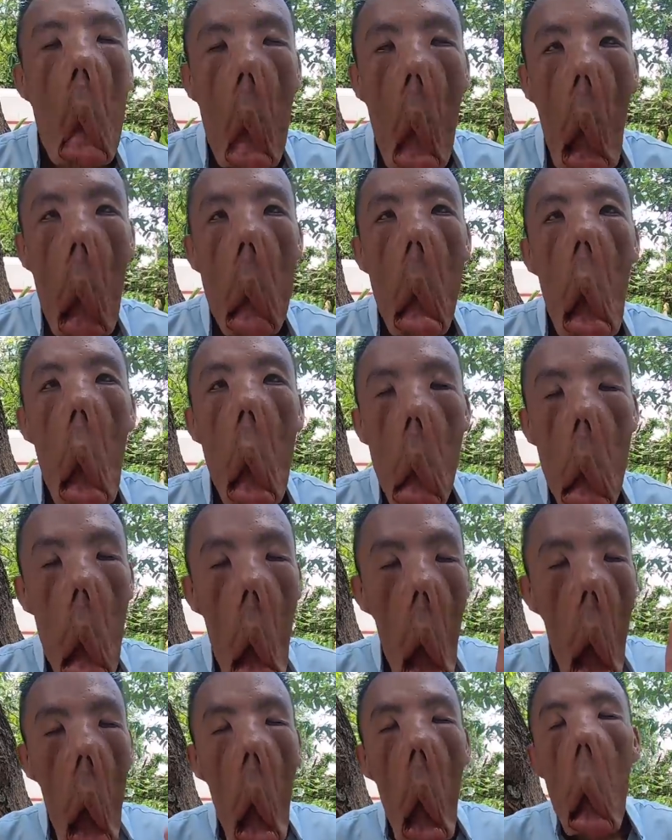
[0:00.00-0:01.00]
cái chi phí nó,
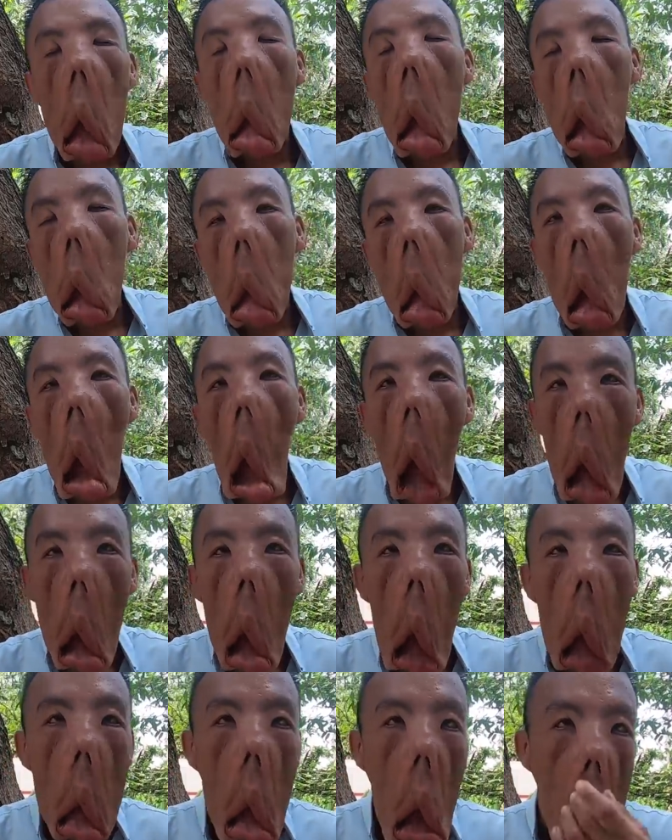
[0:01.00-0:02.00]
cao không nó cũng khó
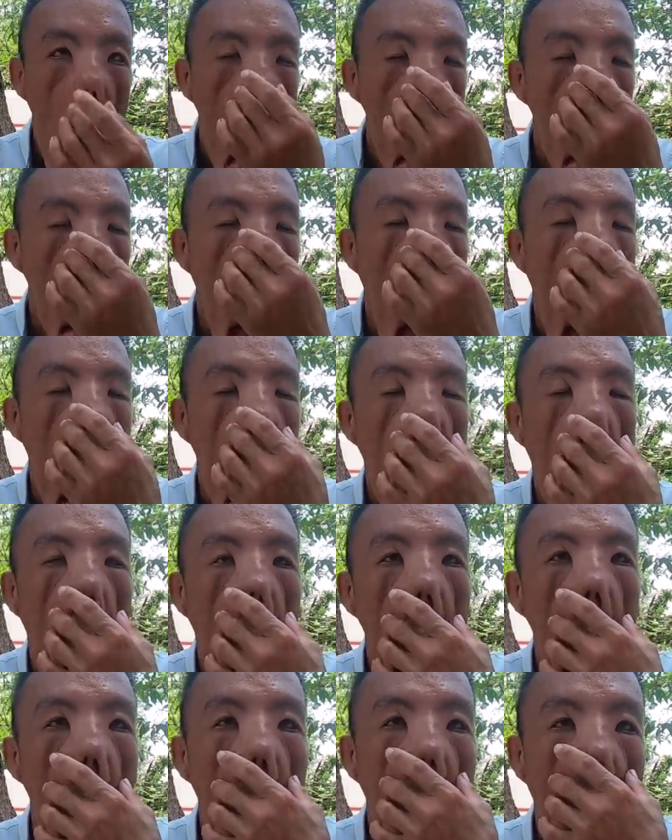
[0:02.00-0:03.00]
khăn là lúc mà
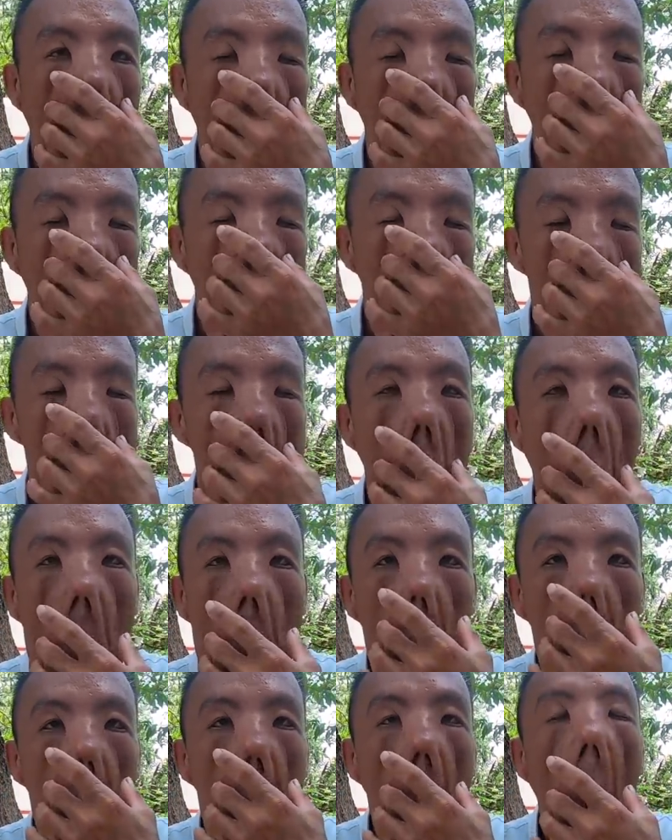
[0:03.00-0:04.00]
tạo có hai viên bình xoáy
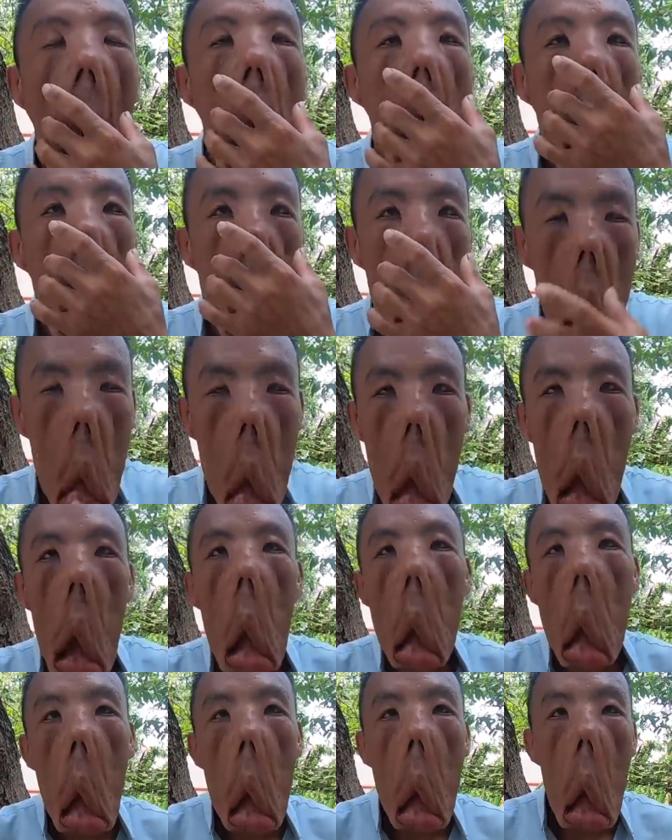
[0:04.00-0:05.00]
nó hơi nó hơi
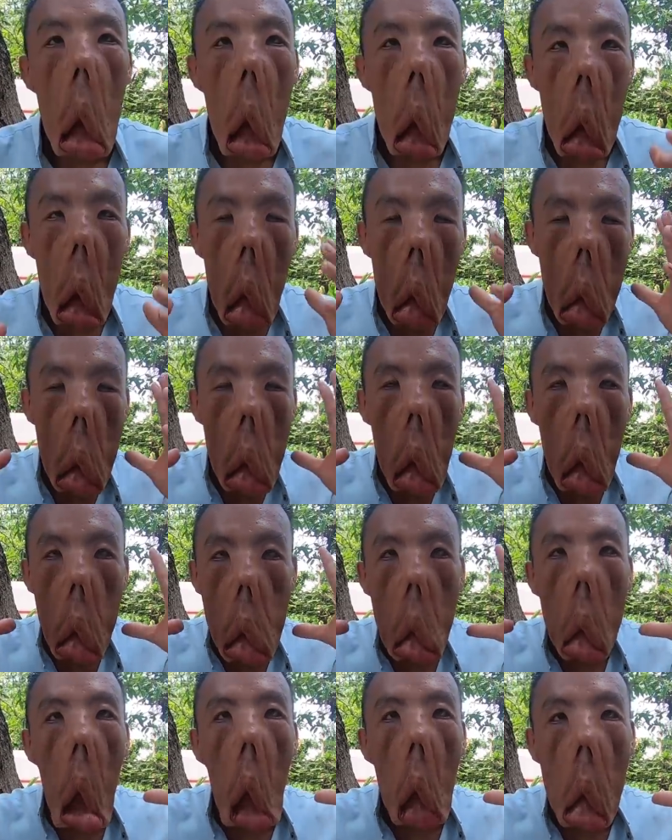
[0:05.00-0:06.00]
lượt nó hơi lúc trước cái
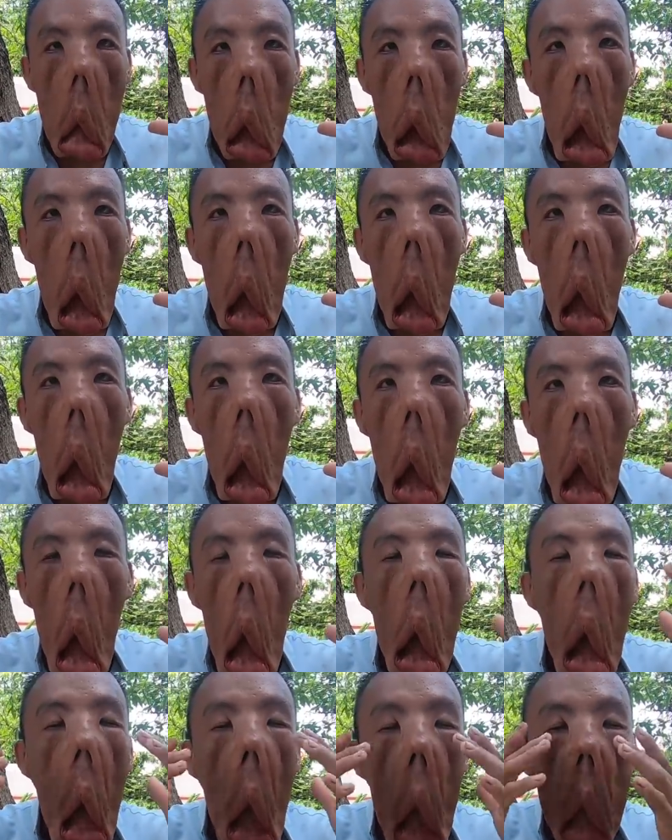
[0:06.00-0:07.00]
sinh đội gì nè
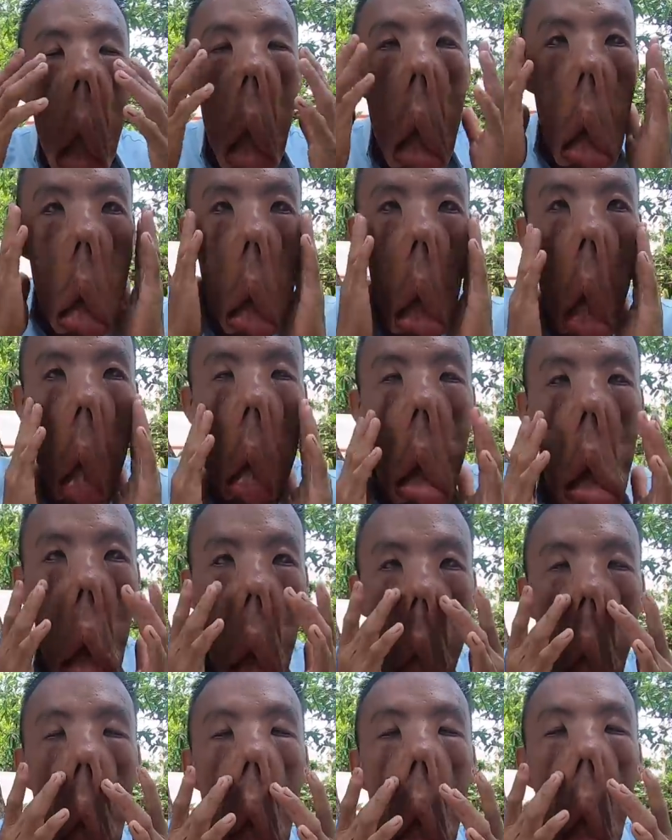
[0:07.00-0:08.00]
và nó sẽ
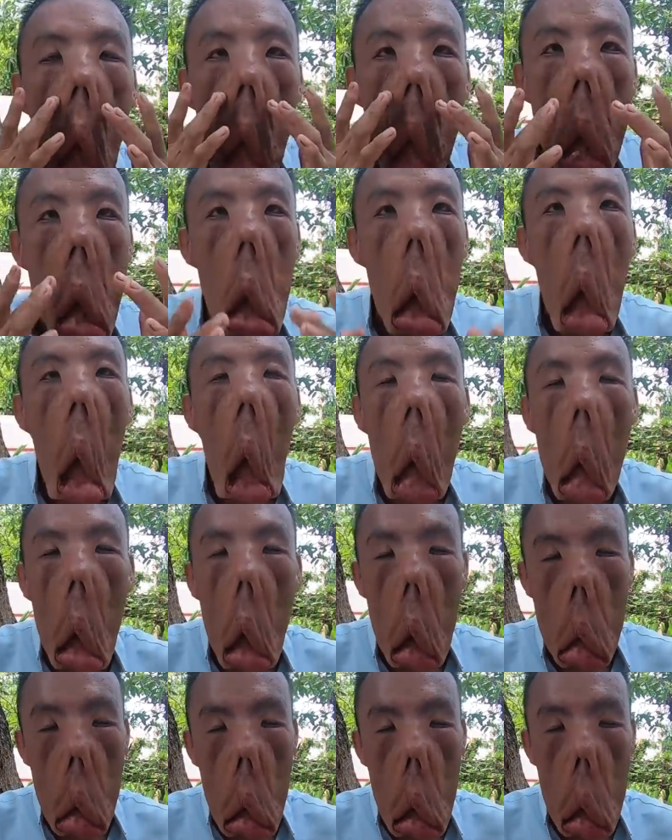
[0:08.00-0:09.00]
xuống nó liệt có hai
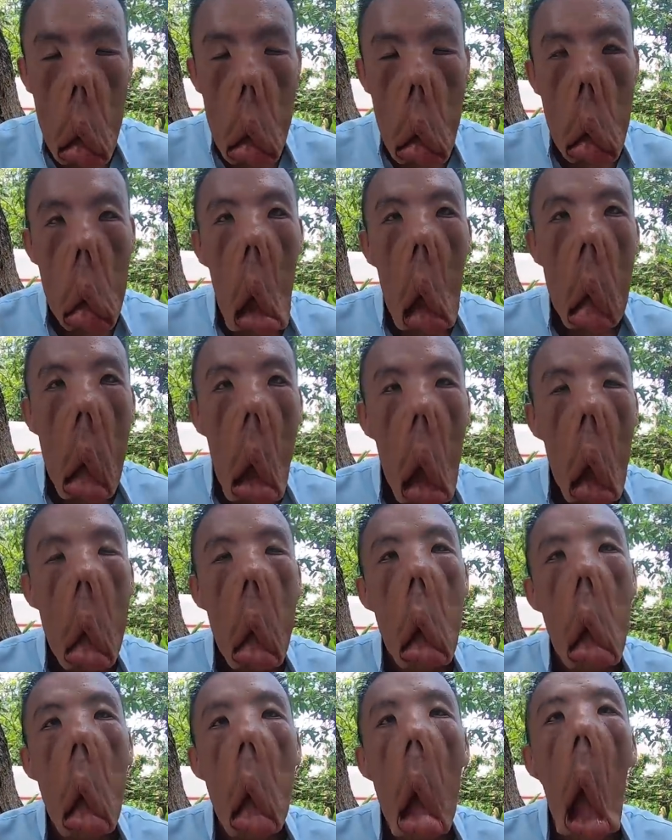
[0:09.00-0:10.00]
viên bình xoáy
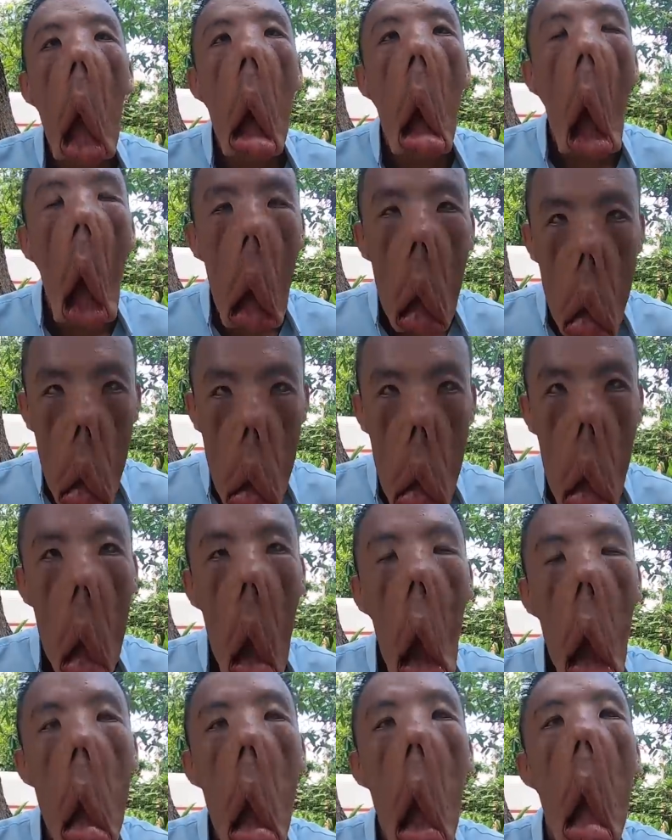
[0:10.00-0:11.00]
nó hơi khó lúc của
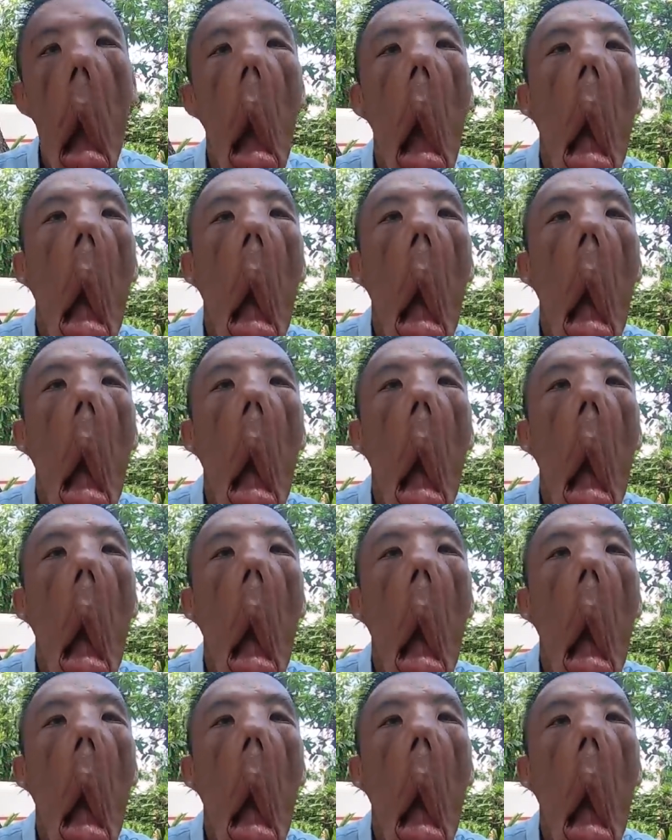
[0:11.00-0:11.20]
đó đó